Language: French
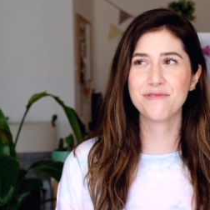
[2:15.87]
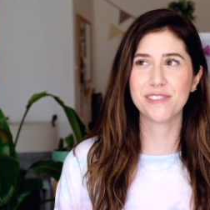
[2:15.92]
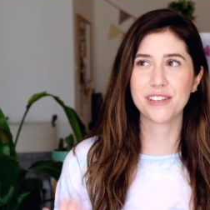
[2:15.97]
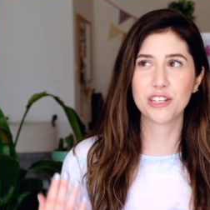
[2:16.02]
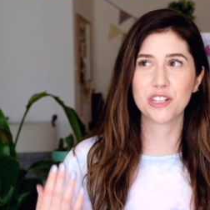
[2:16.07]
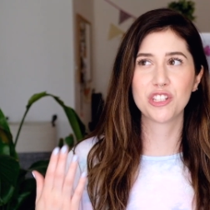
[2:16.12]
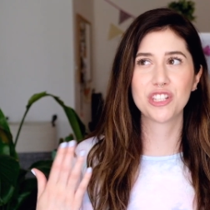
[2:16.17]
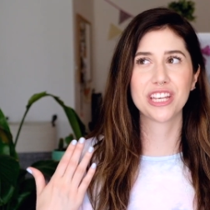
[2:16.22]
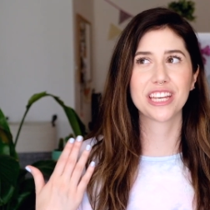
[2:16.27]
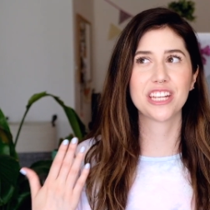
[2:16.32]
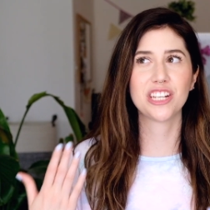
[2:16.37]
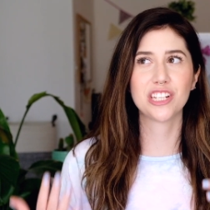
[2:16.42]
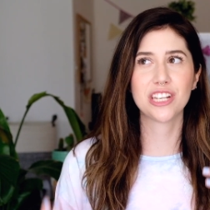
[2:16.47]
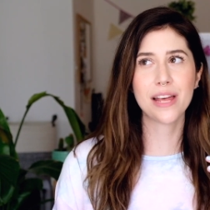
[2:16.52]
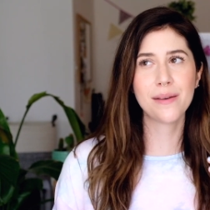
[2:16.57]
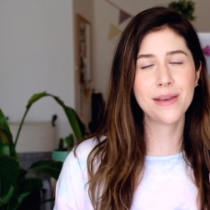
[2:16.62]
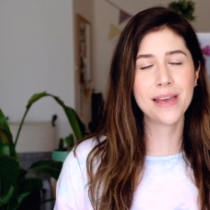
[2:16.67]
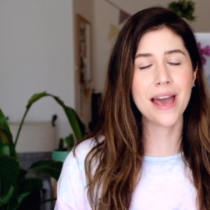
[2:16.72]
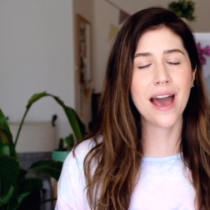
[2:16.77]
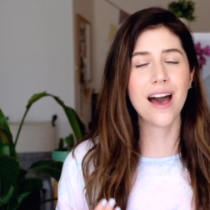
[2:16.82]
fait que je dirais
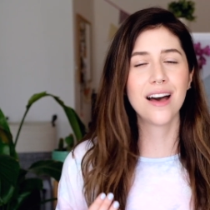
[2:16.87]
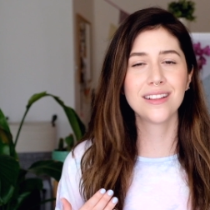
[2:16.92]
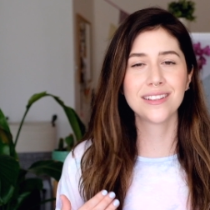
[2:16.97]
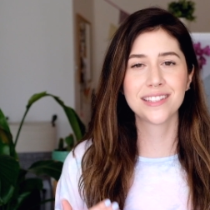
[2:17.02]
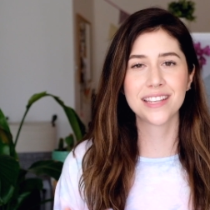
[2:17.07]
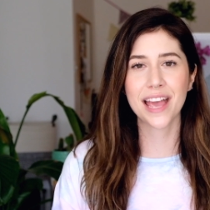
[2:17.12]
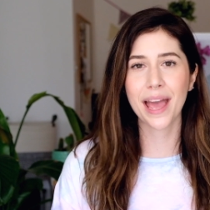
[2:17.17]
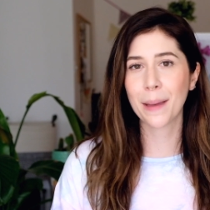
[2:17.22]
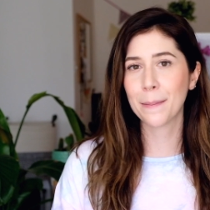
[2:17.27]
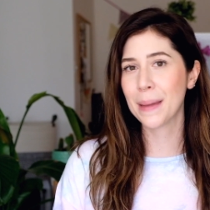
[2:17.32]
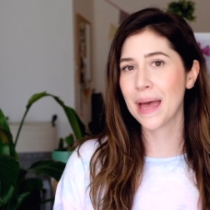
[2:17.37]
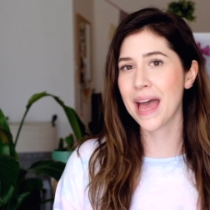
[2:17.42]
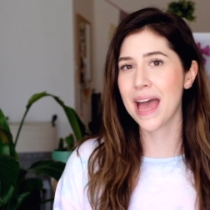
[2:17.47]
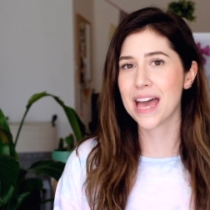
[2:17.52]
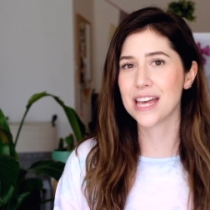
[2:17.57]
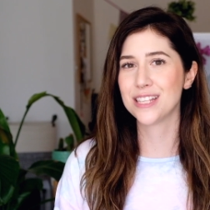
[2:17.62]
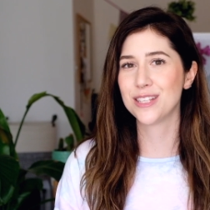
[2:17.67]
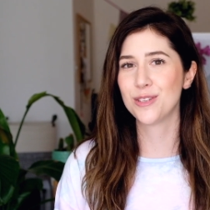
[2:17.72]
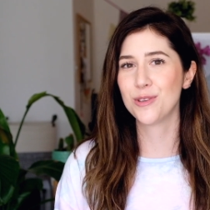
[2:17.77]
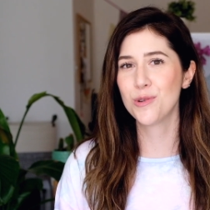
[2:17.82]
jamais entièrement
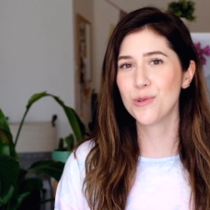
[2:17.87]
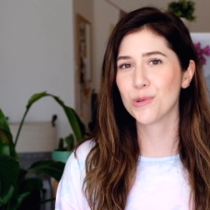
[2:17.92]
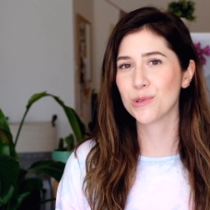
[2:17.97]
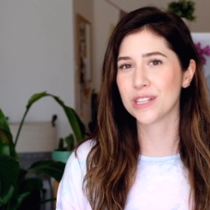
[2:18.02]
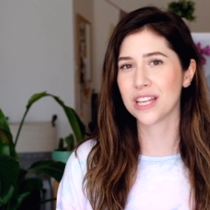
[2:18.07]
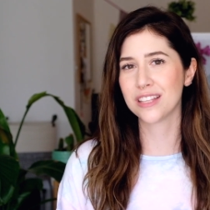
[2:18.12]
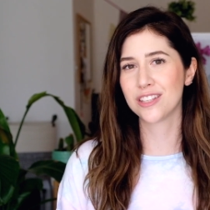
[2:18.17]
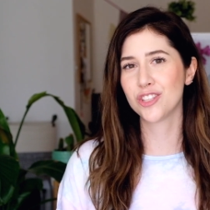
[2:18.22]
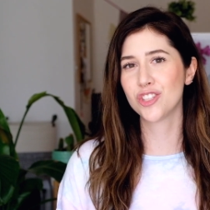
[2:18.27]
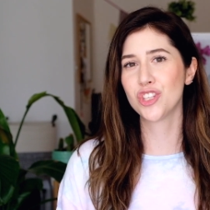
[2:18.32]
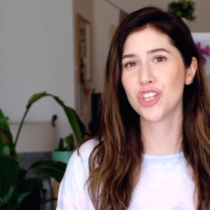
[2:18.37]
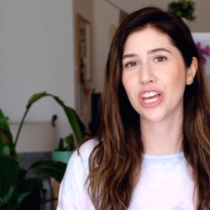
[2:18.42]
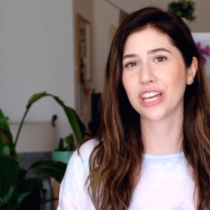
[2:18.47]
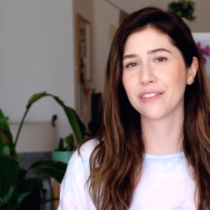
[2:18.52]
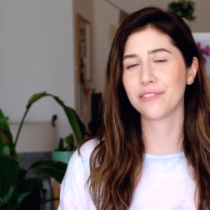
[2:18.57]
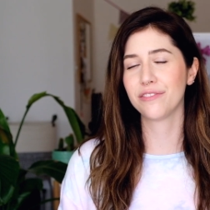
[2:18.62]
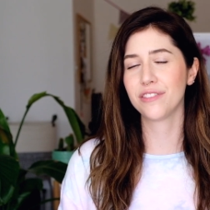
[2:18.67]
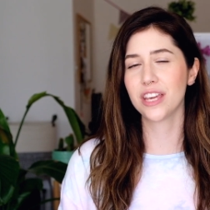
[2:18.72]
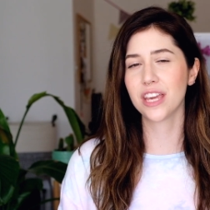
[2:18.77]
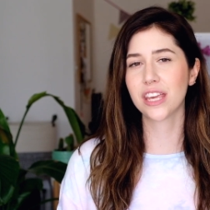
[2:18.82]
adieu aux
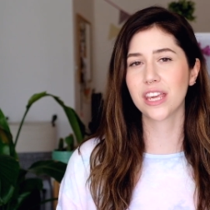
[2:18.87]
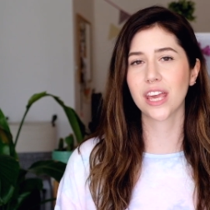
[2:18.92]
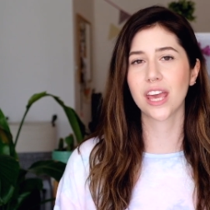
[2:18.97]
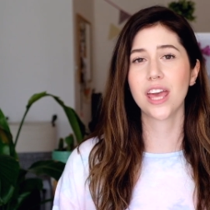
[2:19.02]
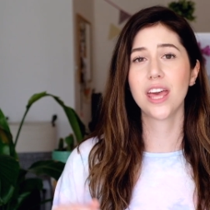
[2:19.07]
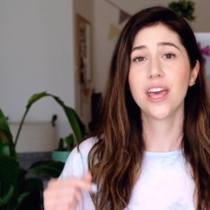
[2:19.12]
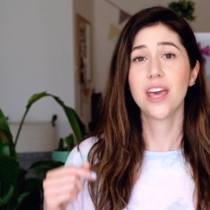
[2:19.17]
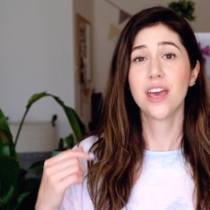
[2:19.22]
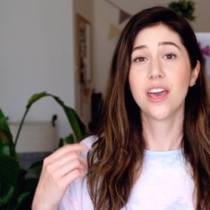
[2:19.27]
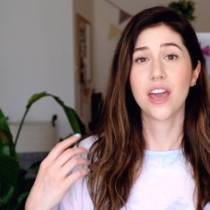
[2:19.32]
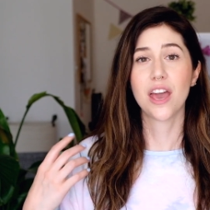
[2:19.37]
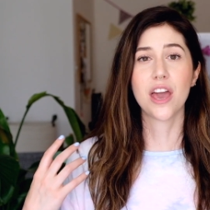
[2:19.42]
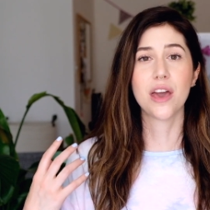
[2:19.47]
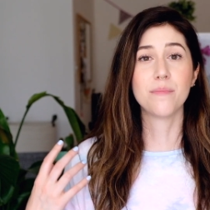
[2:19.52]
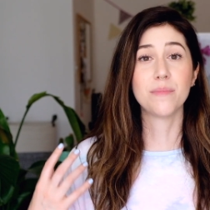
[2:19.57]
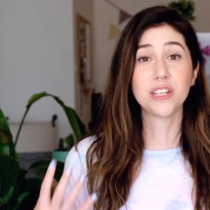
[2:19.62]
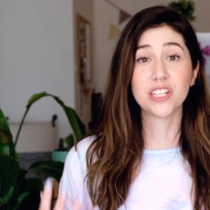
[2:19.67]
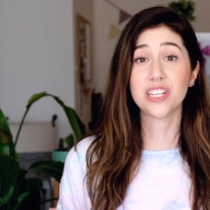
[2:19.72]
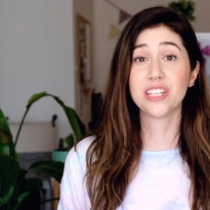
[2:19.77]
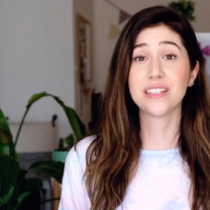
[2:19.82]
antisudorifiques, euh,
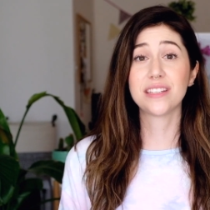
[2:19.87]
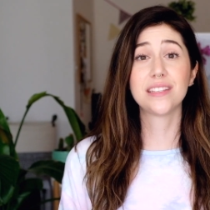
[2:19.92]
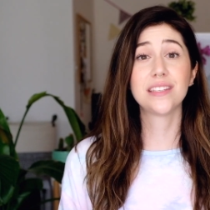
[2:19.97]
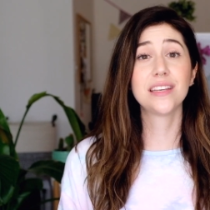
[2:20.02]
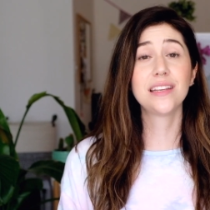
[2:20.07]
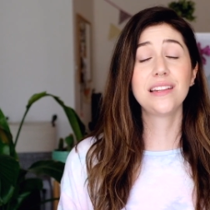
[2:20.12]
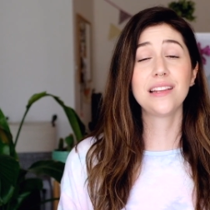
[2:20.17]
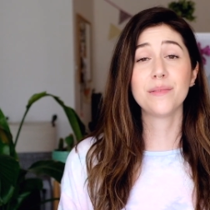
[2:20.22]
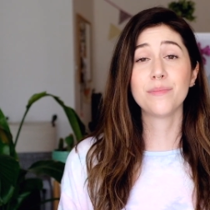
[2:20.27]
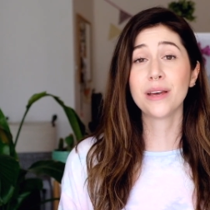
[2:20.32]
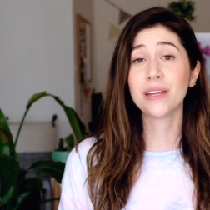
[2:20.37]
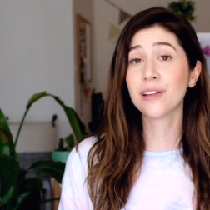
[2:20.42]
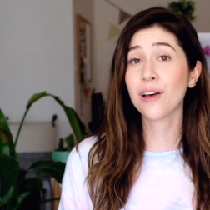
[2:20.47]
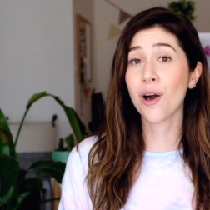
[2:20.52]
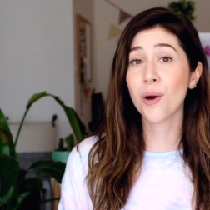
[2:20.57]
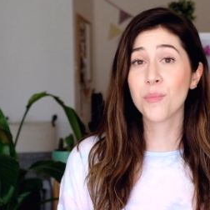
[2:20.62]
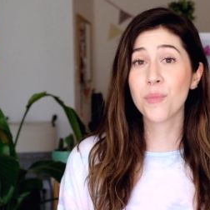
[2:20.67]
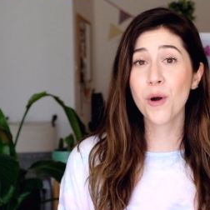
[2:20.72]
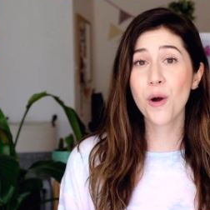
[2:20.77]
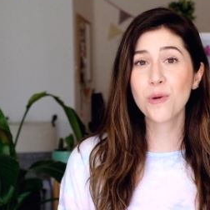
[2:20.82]
mais j'ai décidé de les mettre
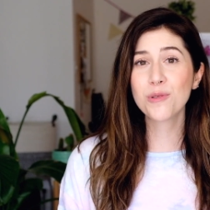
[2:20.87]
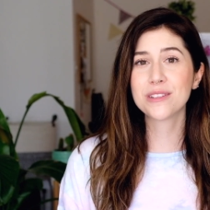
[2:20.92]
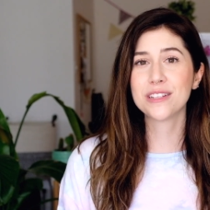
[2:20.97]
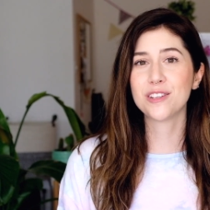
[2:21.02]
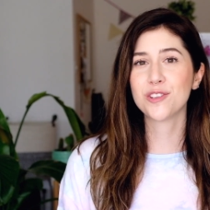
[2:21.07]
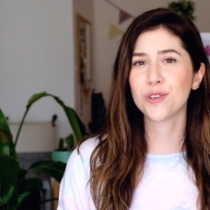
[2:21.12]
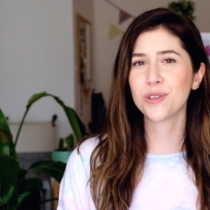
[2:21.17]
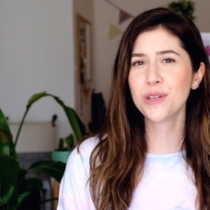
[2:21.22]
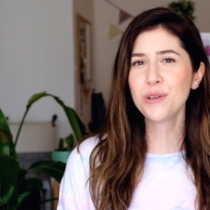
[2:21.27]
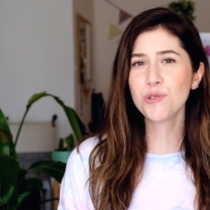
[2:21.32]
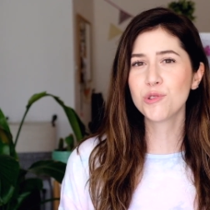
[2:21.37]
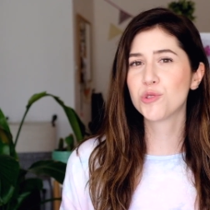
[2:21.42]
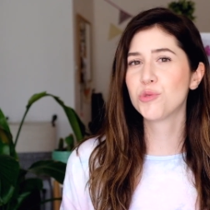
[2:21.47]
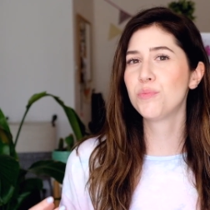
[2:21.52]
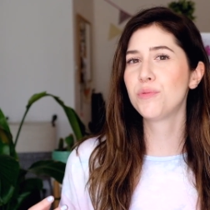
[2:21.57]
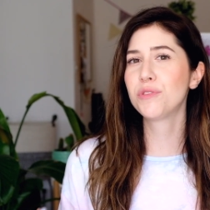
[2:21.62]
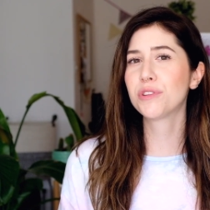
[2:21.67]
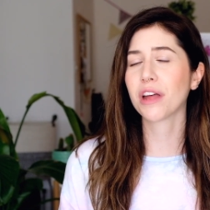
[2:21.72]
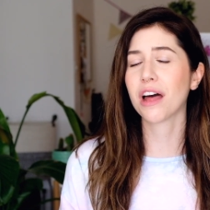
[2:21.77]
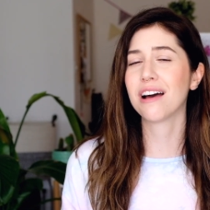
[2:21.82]
en pause les journées où je suis
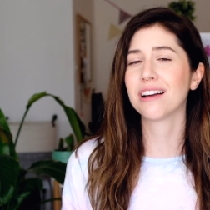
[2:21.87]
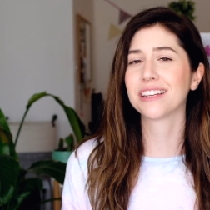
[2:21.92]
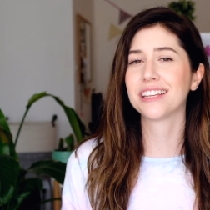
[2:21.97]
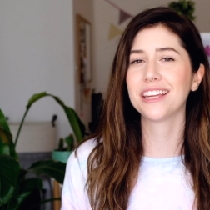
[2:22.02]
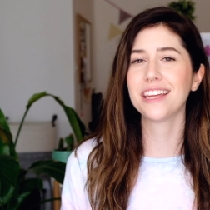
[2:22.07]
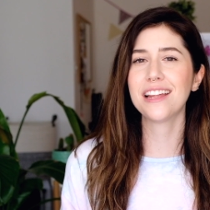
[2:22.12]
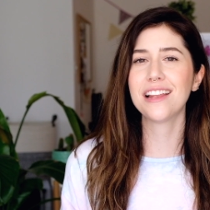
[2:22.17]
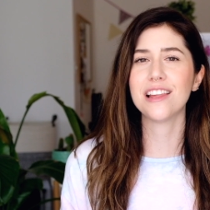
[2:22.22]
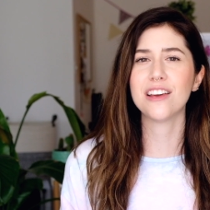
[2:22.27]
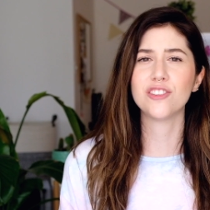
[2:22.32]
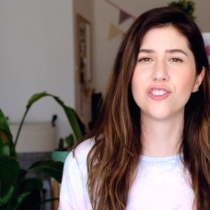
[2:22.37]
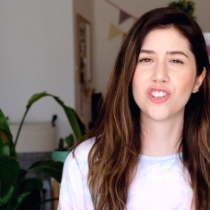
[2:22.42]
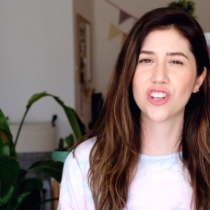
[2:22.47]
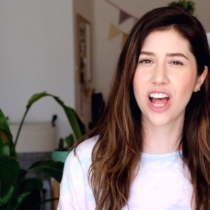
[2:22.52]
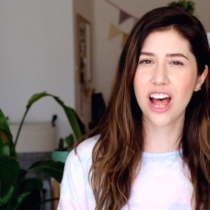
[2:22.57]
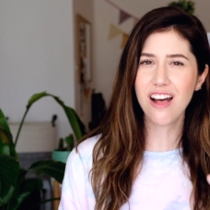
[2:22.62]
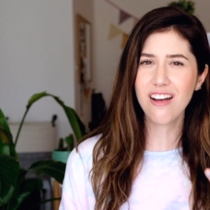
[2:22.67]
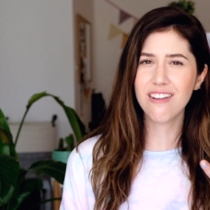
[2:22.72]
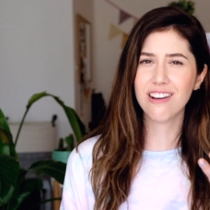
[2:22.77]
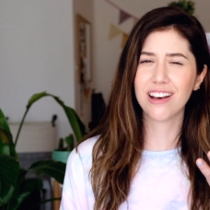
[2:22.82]
plus tranquille,
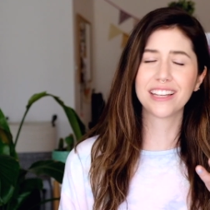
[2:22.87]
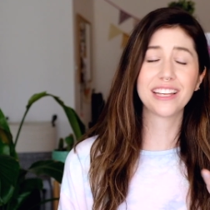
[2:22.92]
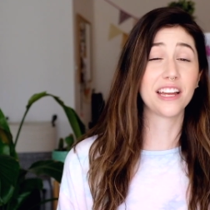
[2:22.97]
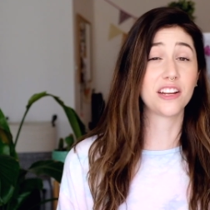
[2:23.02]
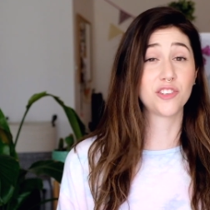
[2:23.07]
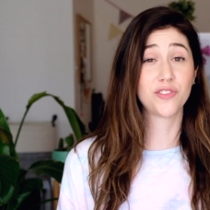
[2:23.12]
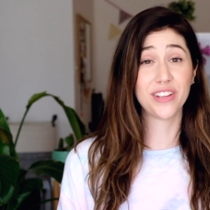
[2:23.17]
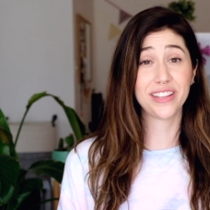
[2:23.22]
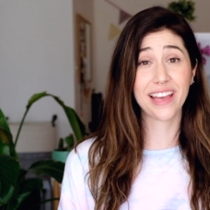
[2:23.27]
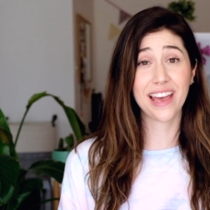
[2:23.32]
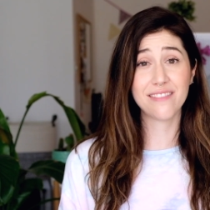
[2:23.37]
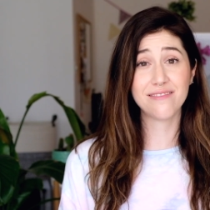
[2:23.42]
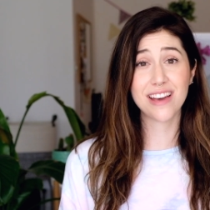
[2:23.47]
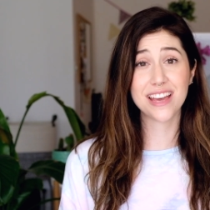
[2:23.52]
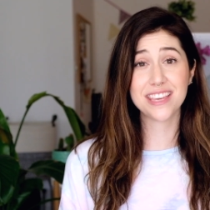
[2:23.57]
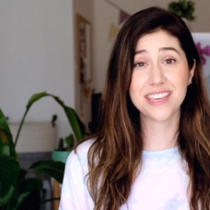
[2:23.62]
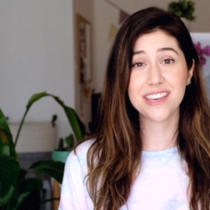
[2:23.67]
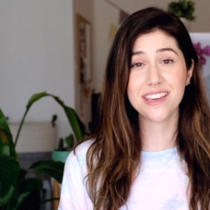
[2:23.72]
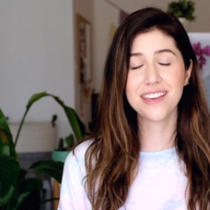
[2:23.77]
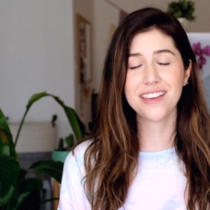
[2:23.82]
genre quand je vais
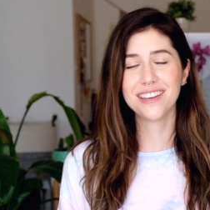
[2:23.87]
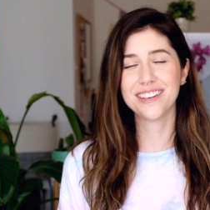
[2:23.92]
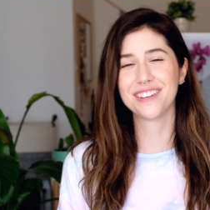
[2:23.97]
travailler,